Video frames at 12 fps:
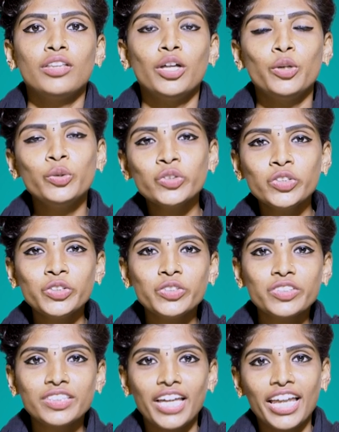த ரூஸ்டோ
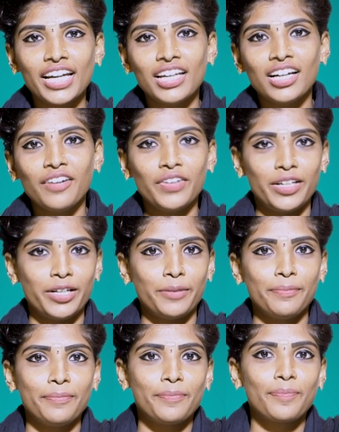நியூஸ் நேர்களுக்கு
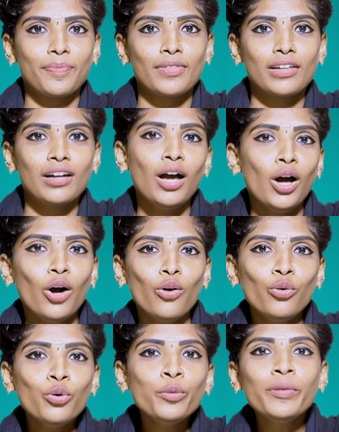வணக்கம்
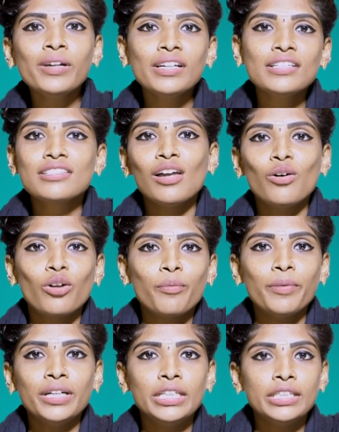ஊபர் ரீச்சில்
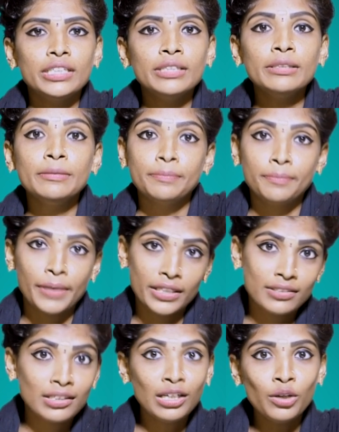ஒர்க் பண்ணிட்டு
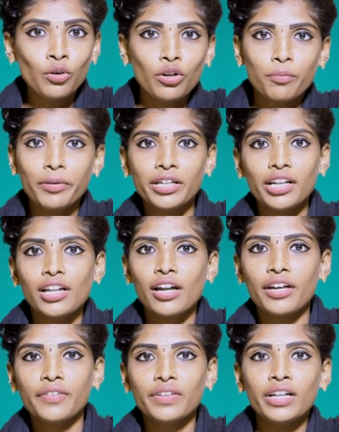ப்ரெஸ்லேயே ஒர்க்
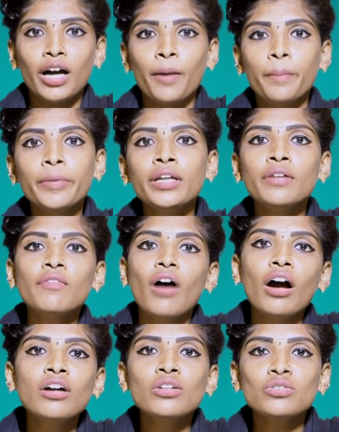பண்ணுறாரா இவர் அப்படின்னு
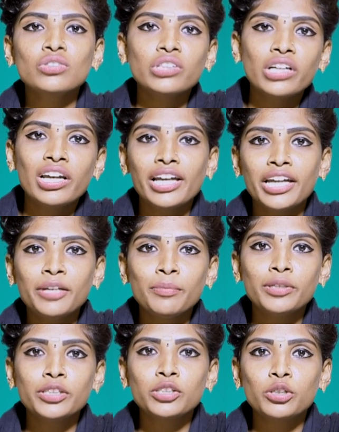வாகன சுத்தநிலையில்
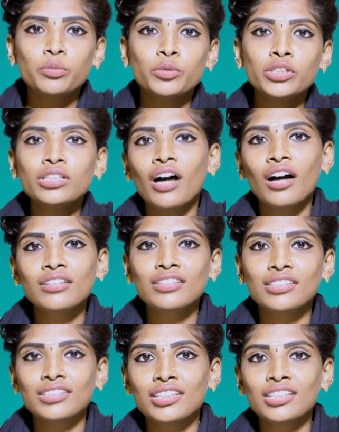ஈடுபட்டு இருக்கும்போது
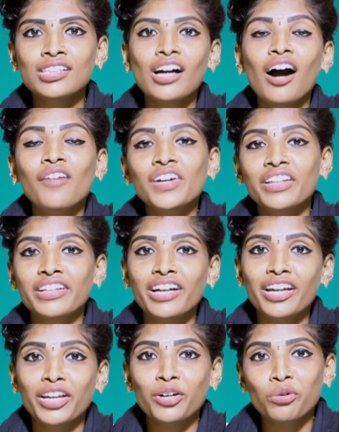காத்திருந்தது காவல்
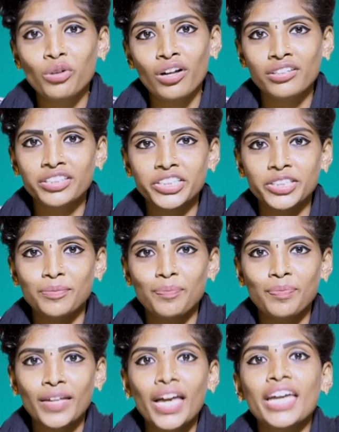அதிகாரிக்கு ஒரு அதிர்ச்சி
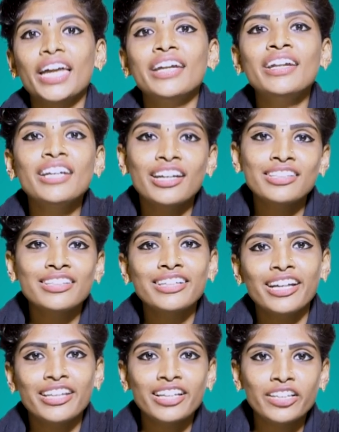என்ன
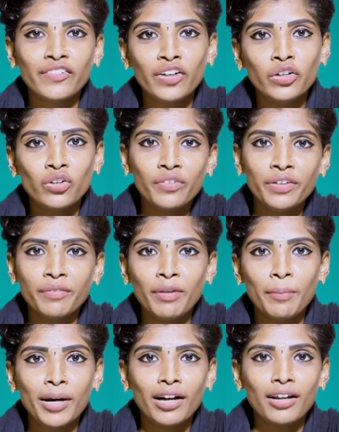நடந்ததுங்கிறத இந்த வீடியோவில்
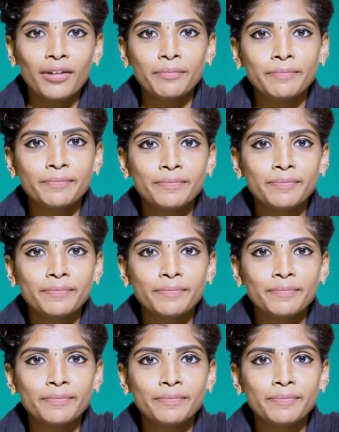விரிவாக பார்க்கலாம்